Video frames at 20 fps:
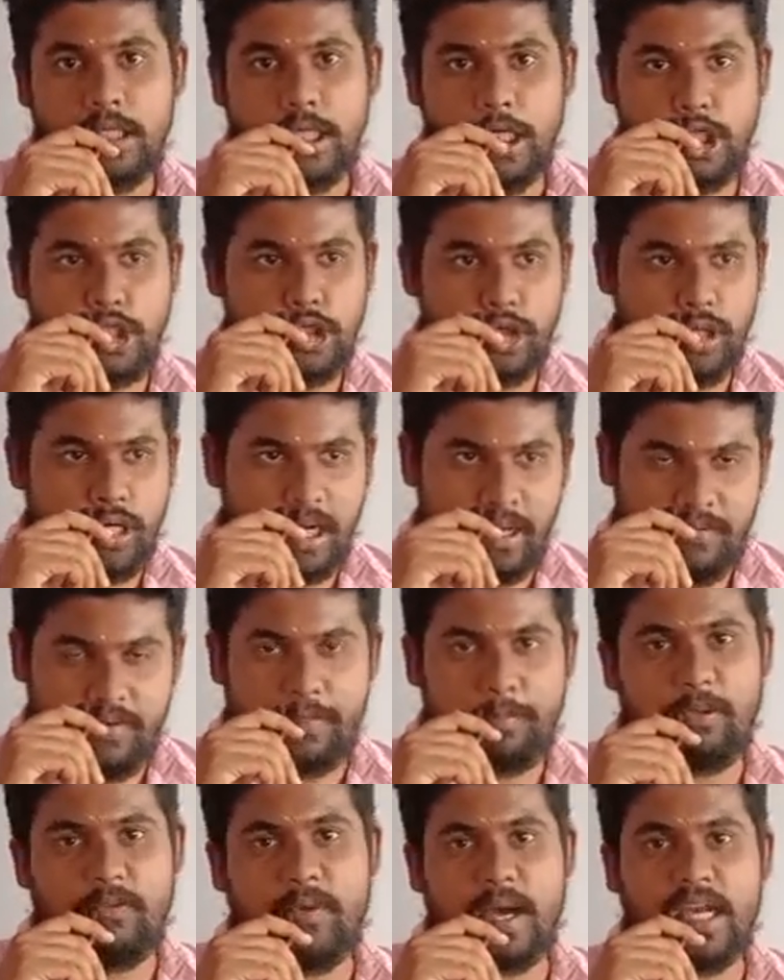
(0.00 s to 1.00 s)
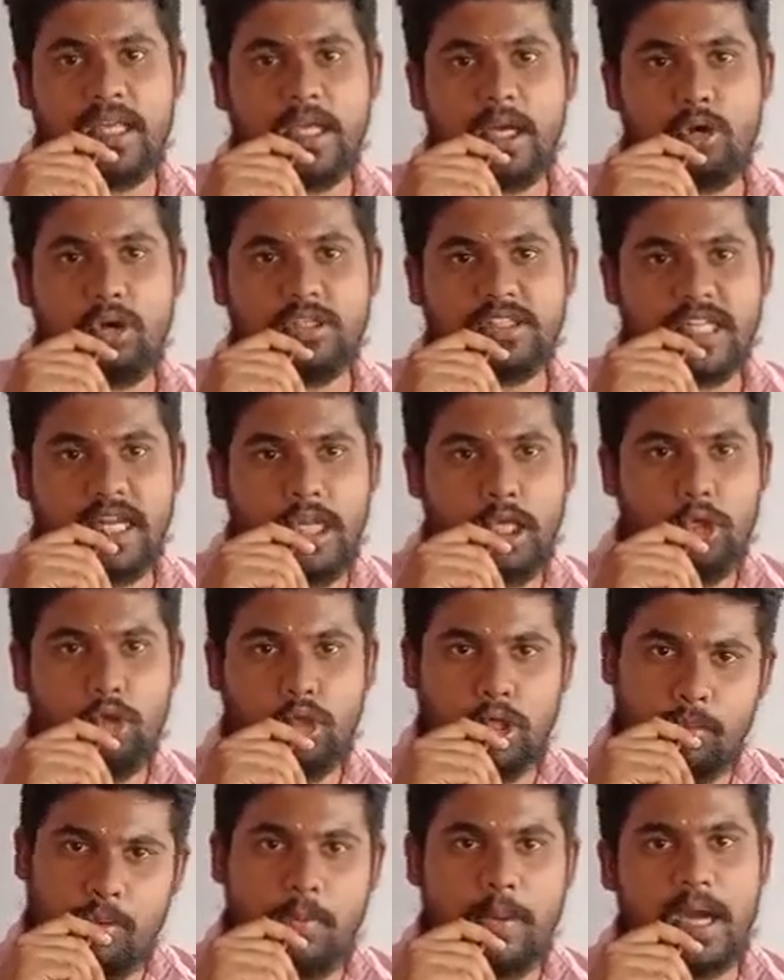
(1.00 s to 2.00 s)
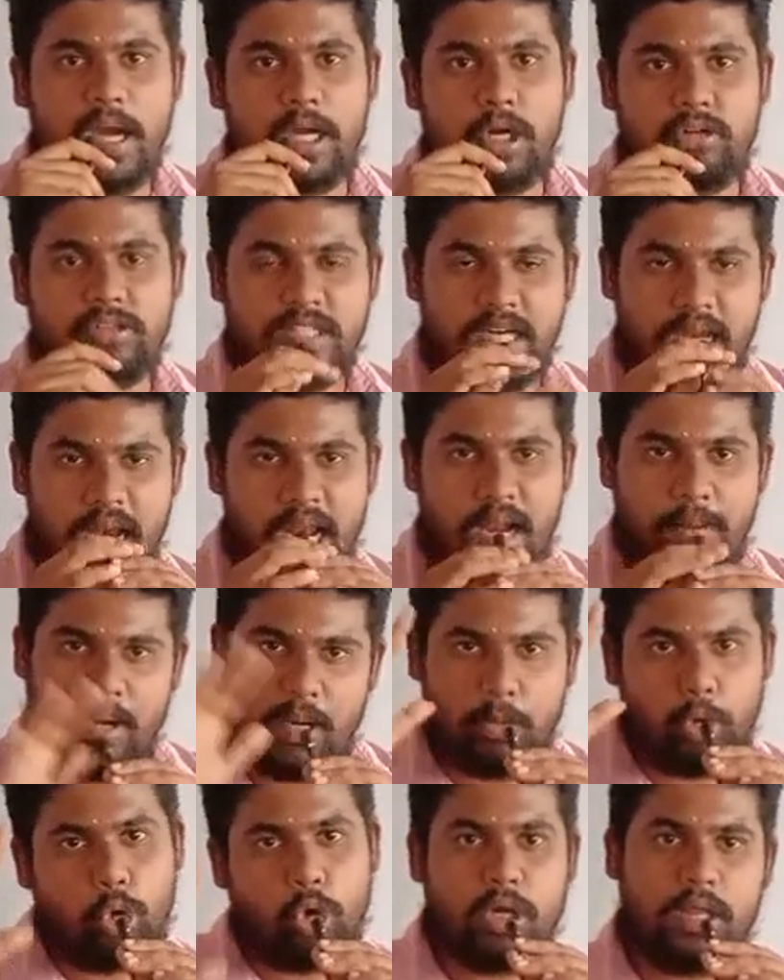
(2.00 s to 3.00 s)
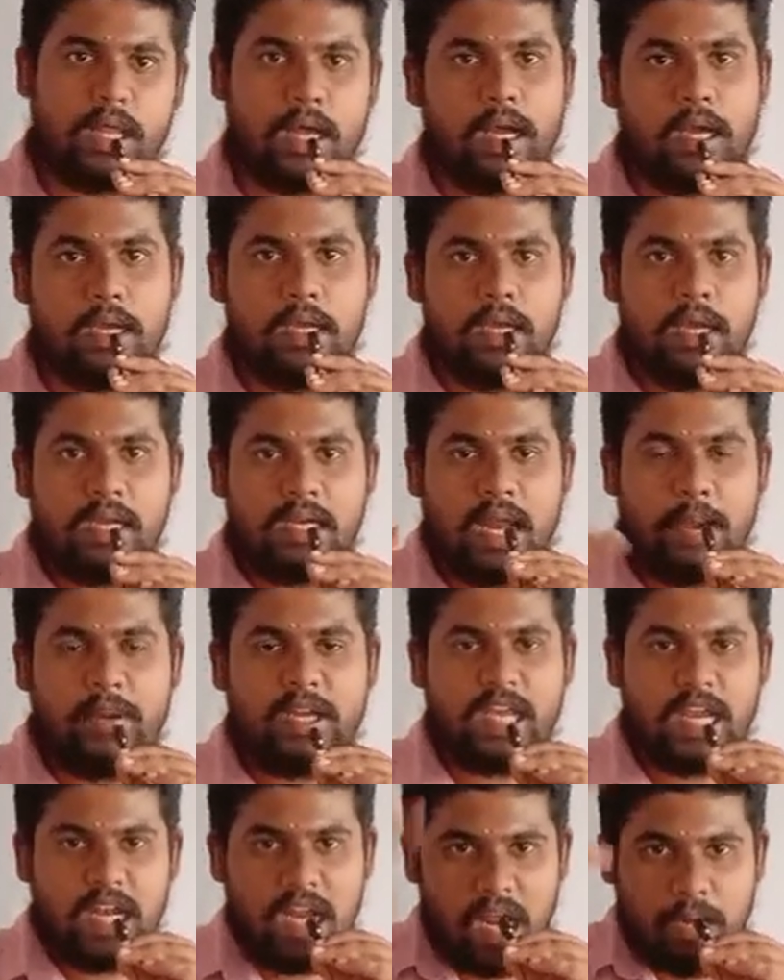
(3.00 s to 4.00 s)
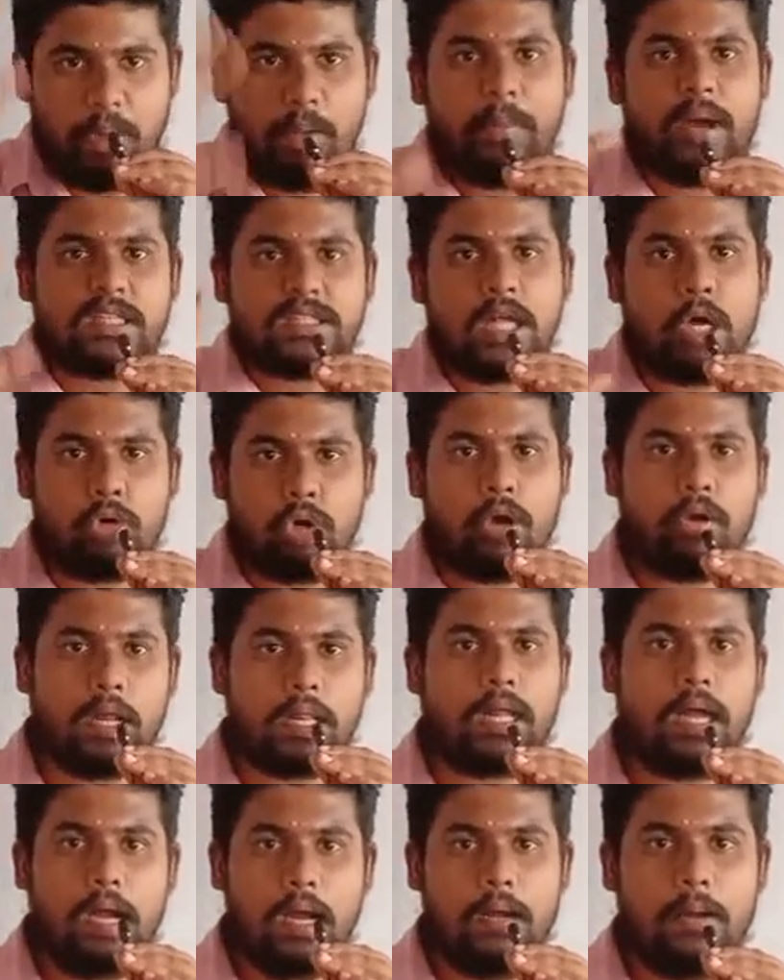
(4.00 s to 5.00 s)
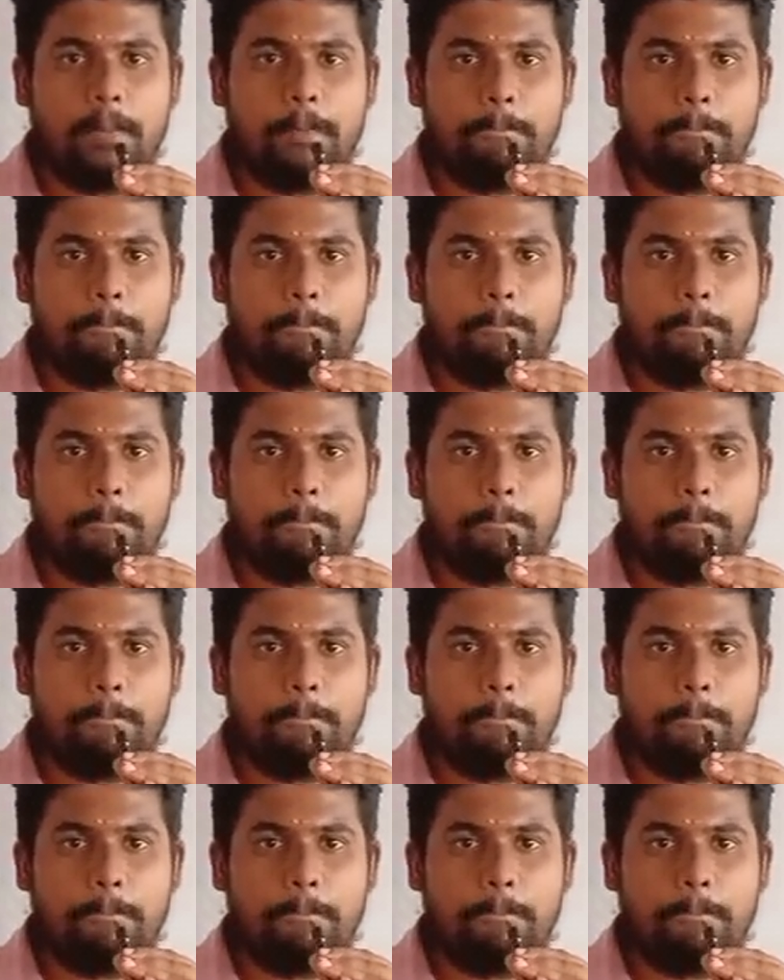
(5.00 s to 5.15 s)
இன்ஸ்டியூட்டை இப்போ படிக்கிறவங்களும் சரி யூடியூப்பை பார்க்குறவங்களும் சரி எல்லாருமே நமக்கு ஒன்று தான் நமக்கு எல்லாருமே பாஸ் ஆகணும் அவ்வளோதான்